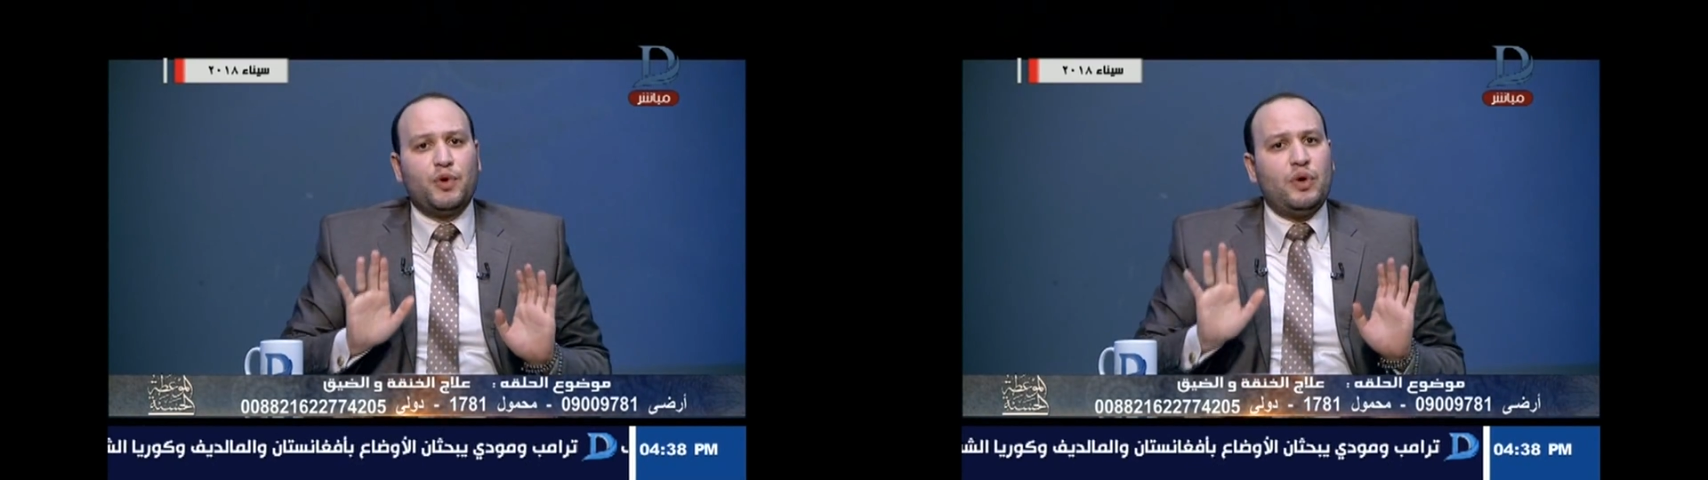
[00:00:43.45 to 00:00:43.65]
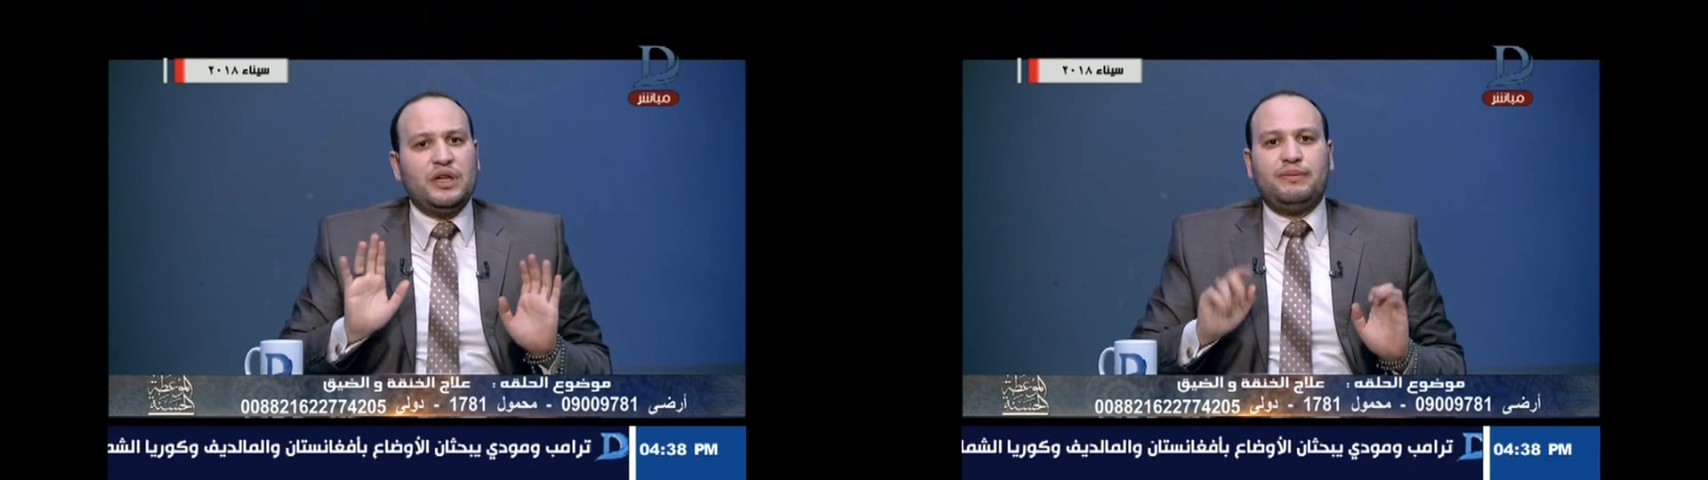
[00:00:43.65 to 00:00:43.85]

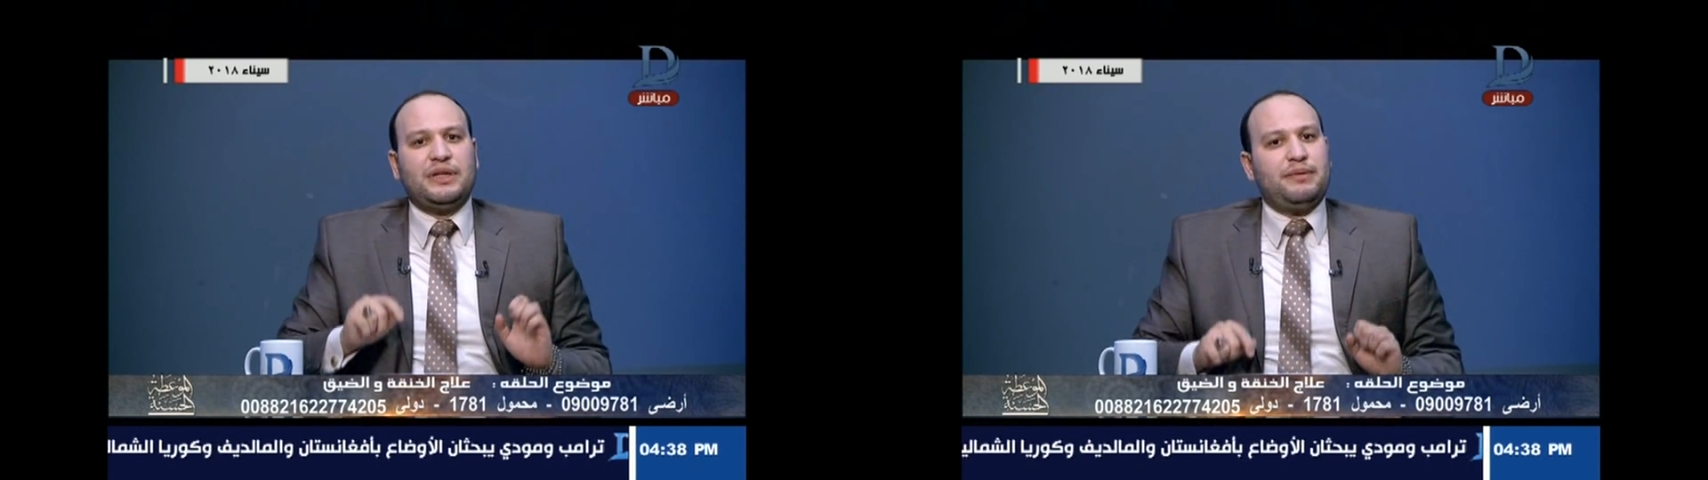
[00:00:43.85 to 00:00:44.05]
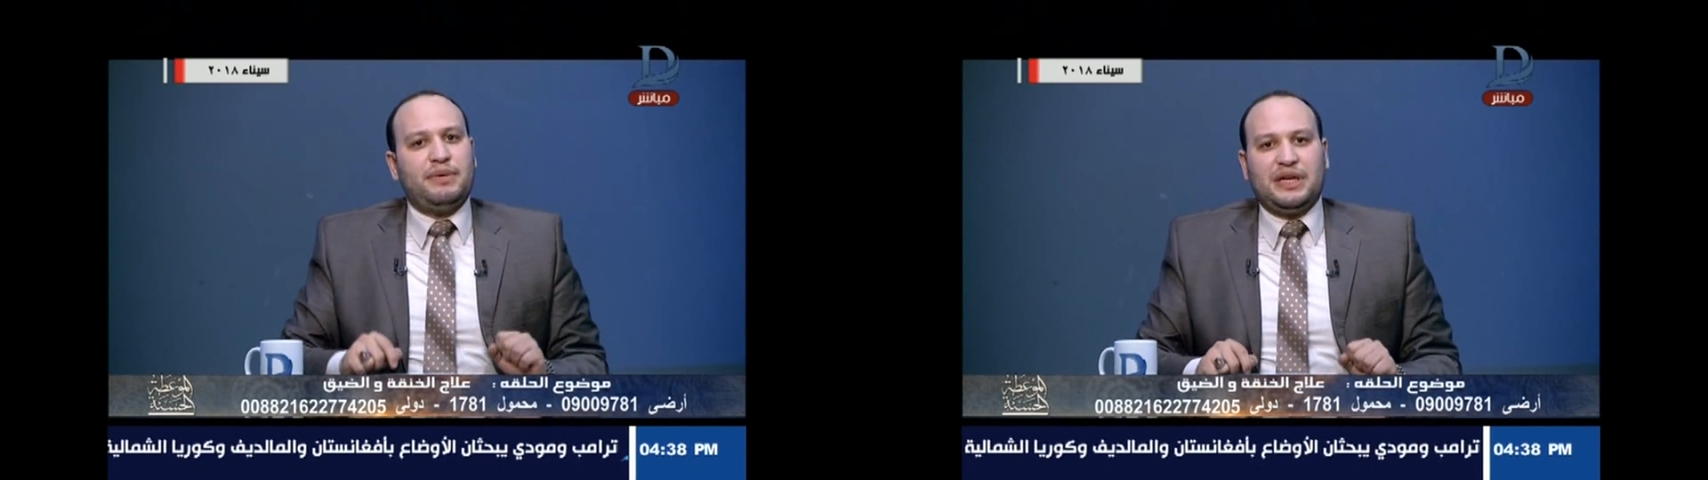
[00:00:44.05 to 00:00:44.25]
وقت ما
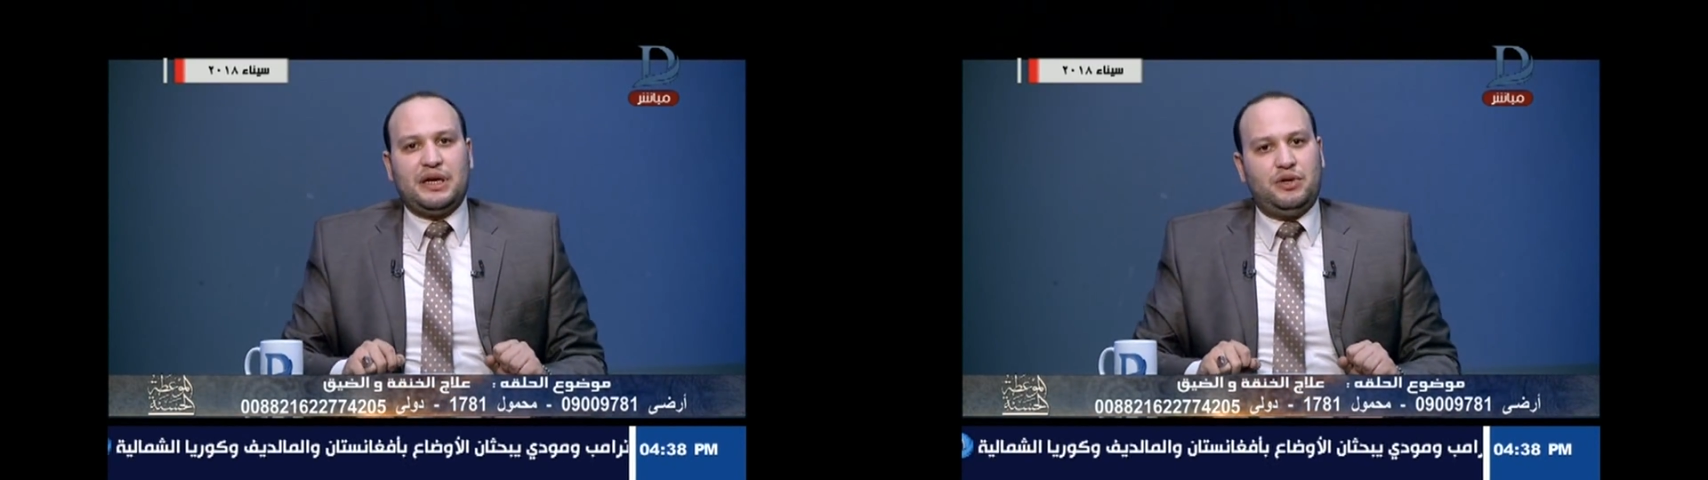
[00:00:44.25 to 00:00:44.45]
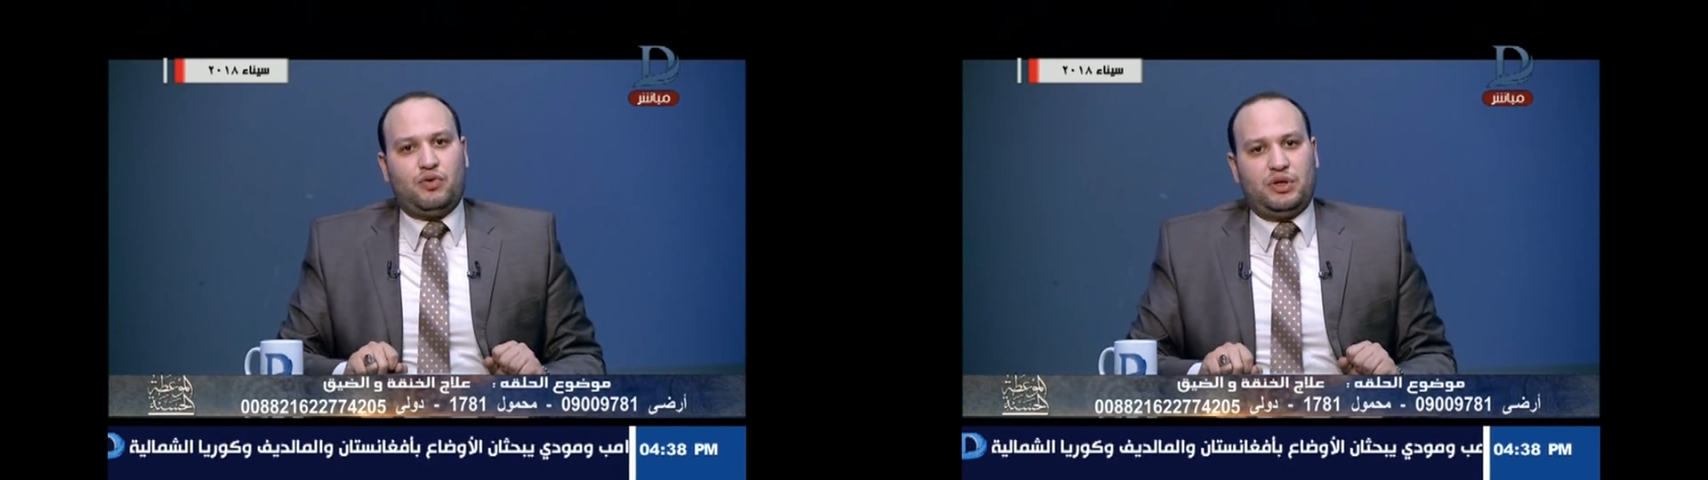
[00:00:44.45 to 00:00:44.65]
تحبي
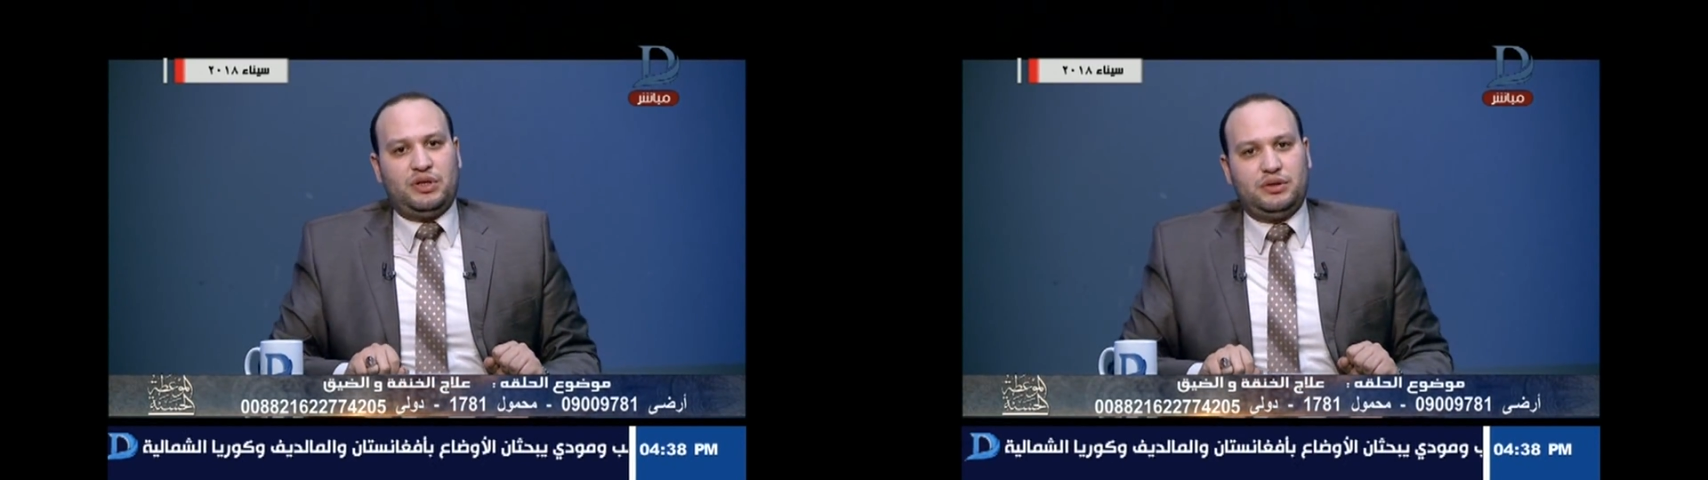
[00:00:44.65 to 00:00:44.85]
تاكلي كلي